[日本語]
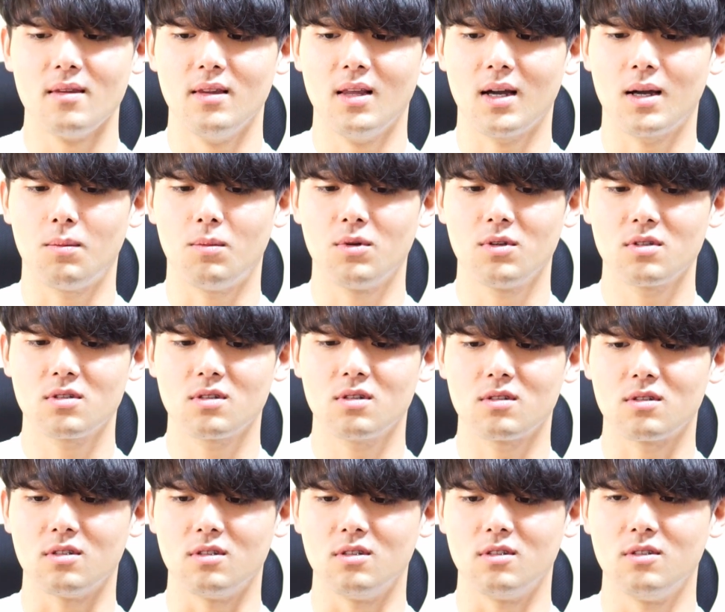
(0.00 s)
なんかものす
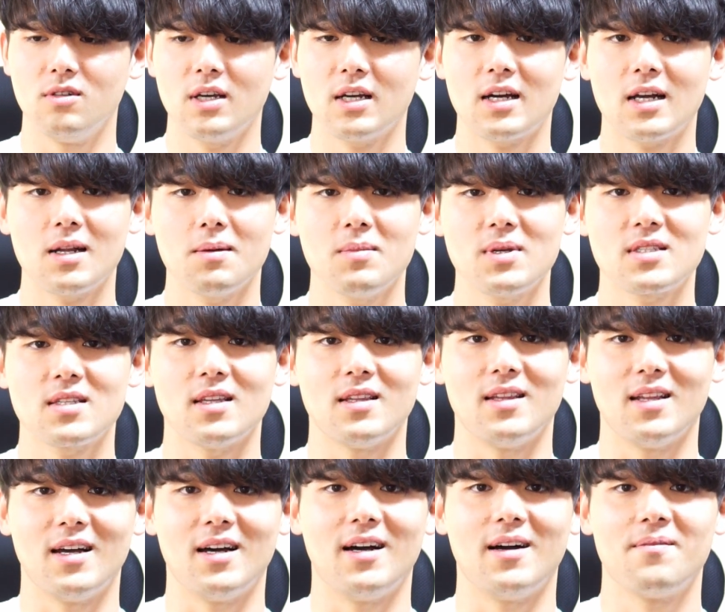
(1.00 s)
ごく上から目
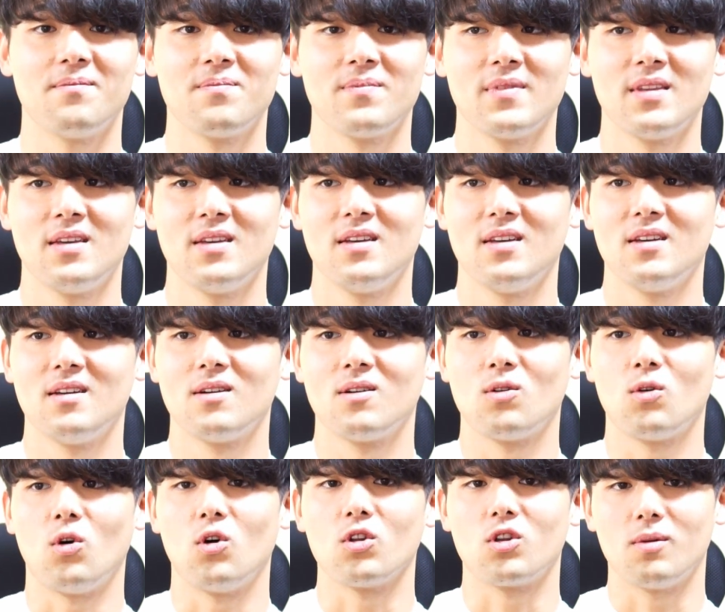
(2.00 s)
線な
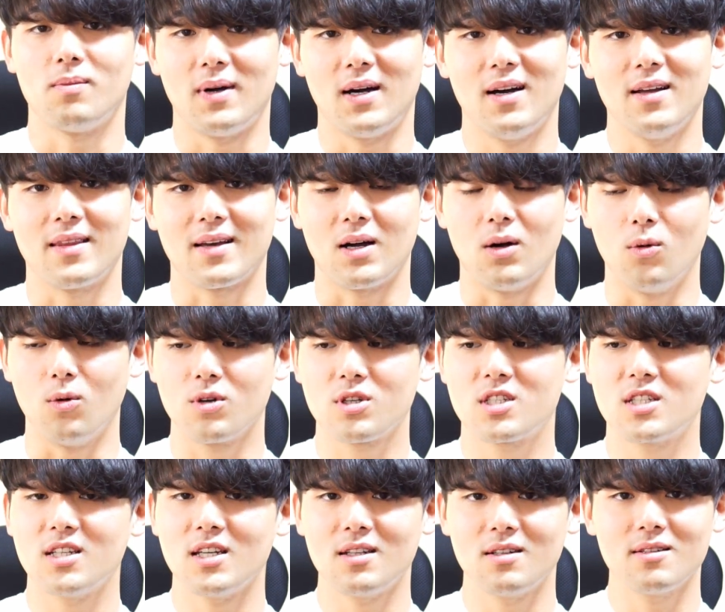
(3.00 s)
言葉なんか教
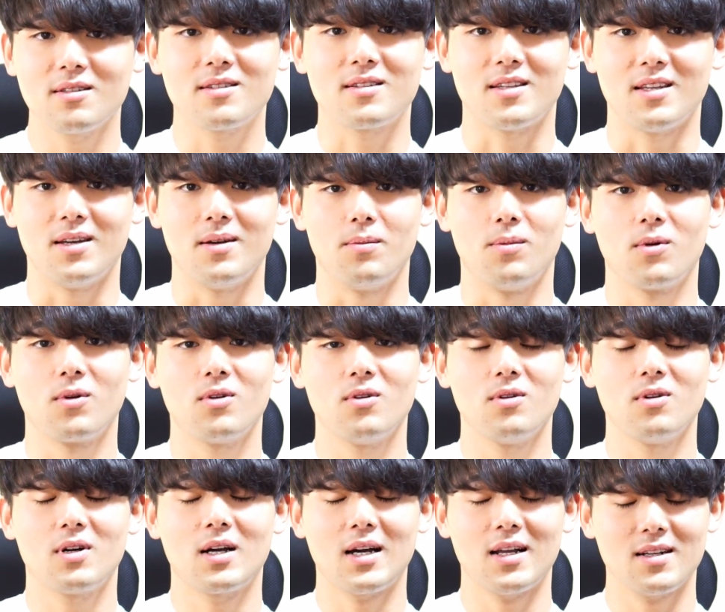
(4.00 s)
えるって
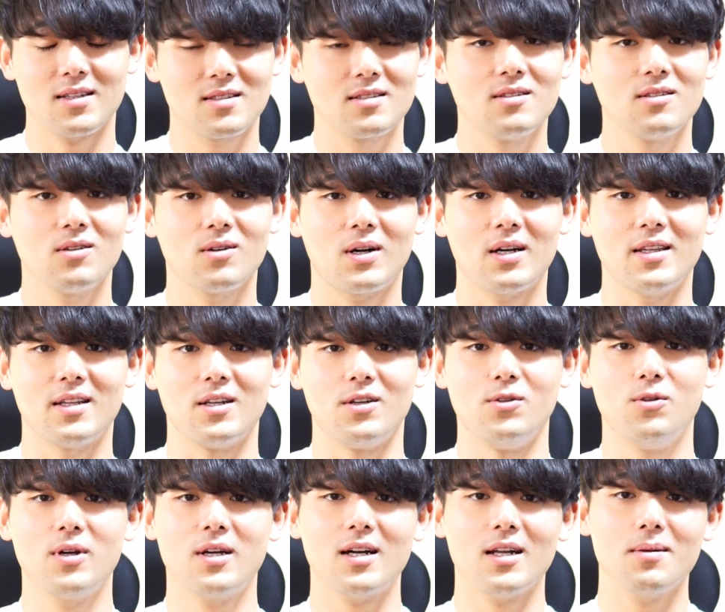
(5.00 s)
僕からするとかな
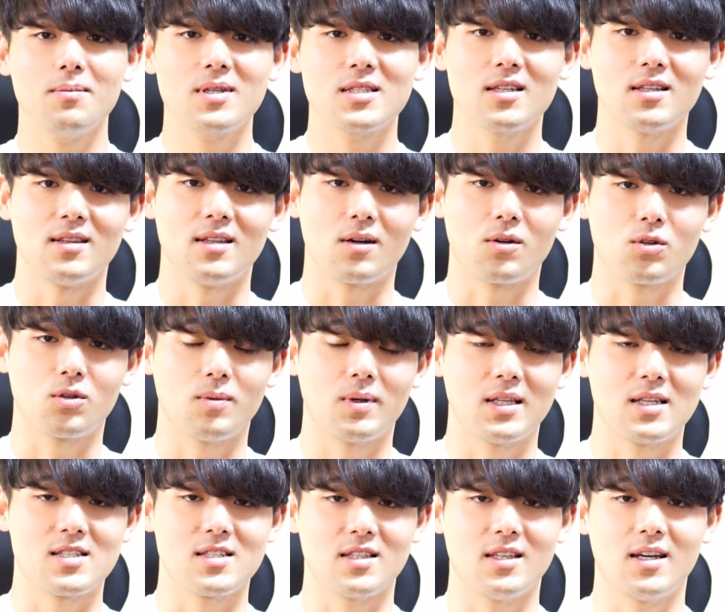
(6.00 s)
り上から目線な言
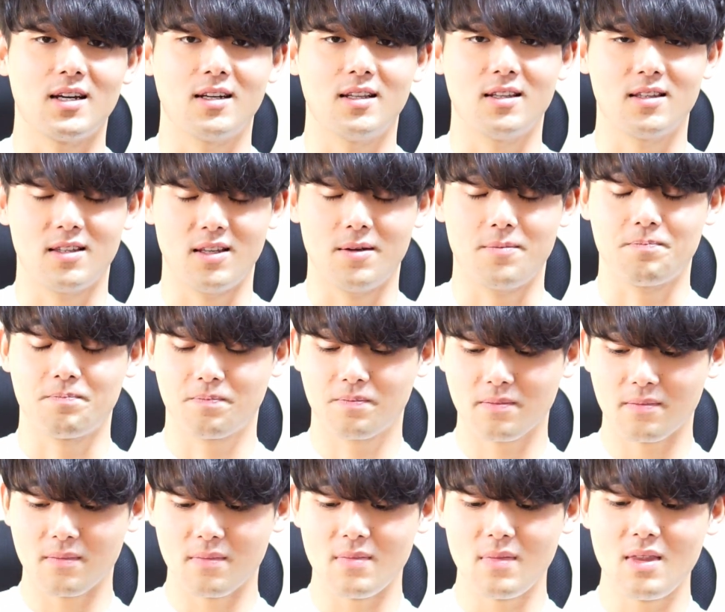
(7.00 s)
葉なんじゃないかなって
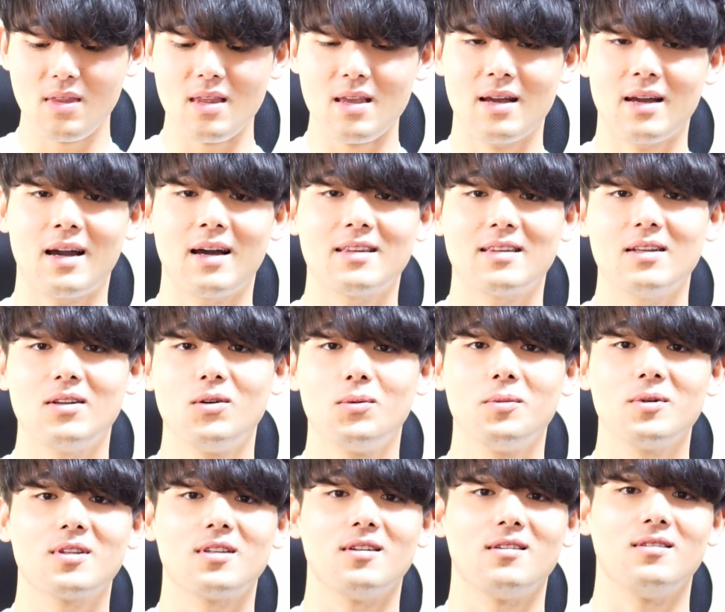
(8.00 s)
勝手に
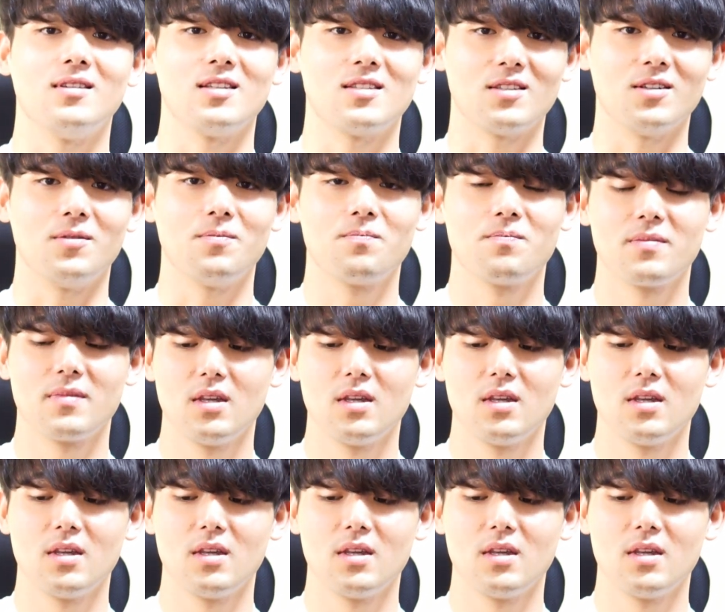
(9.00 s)
思ってるんですよ